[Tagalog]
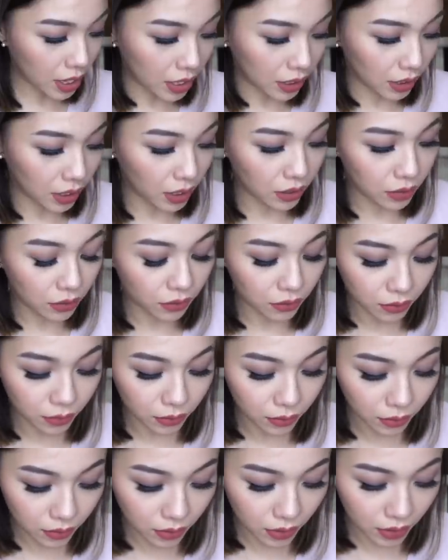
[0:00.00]
natin
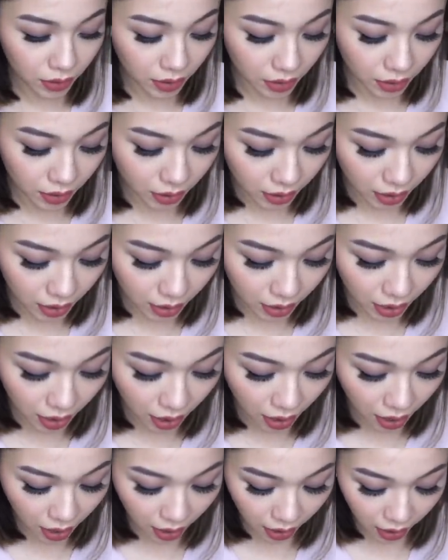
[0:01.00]
yung
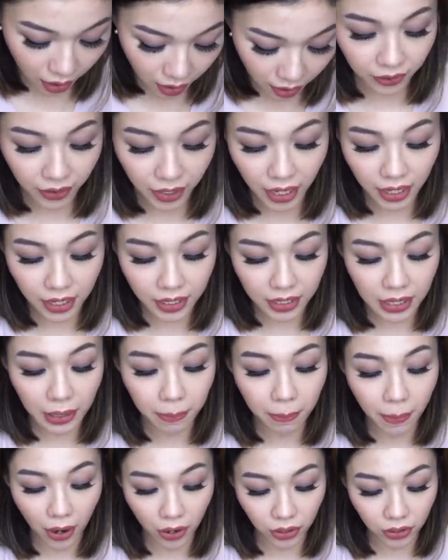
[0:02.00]
kanila.
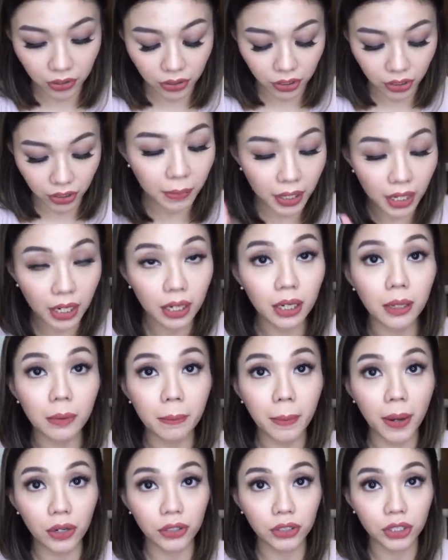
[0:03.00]
Flexi powder. Mineral
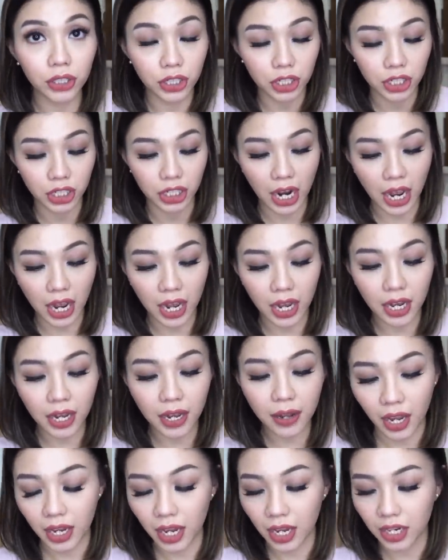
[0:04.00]
powder
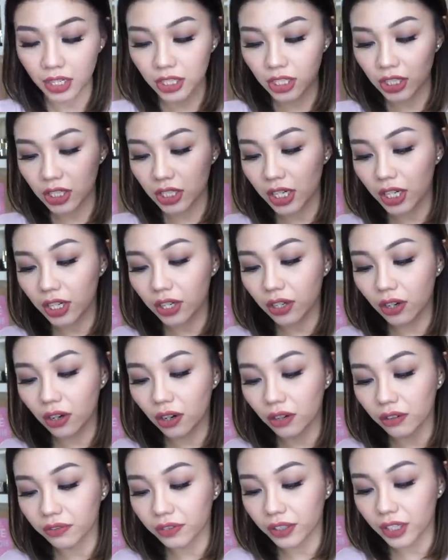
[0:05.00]
siya. Ayan, sheer
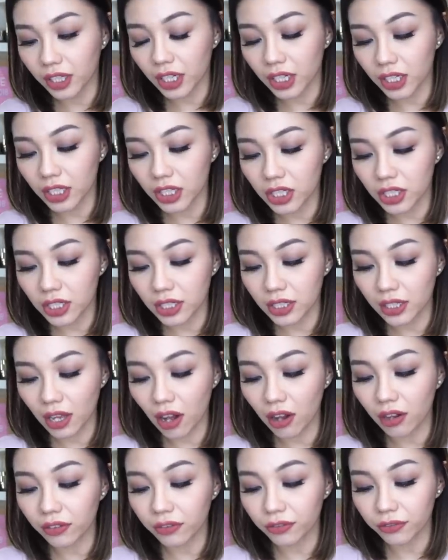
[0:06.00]
coverage,
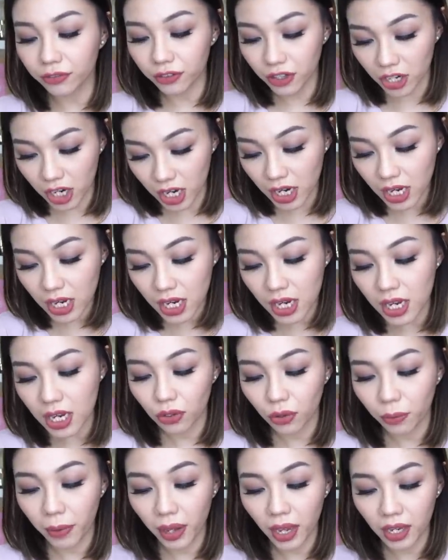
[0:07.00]
talc free.
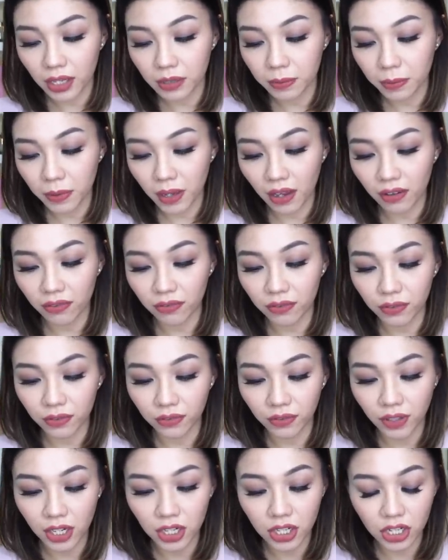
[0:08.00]
So, may SPF
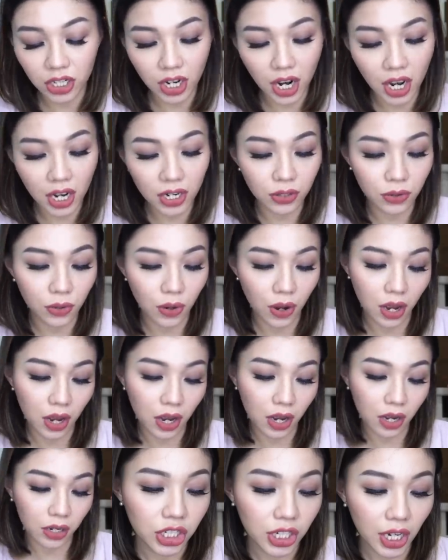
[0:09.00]
15 siya. So,
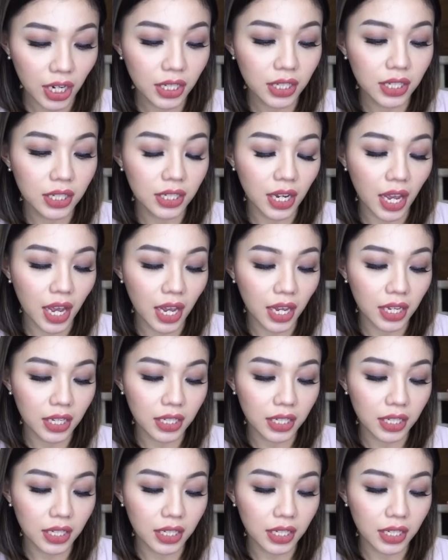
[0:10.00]
ang um, shades niya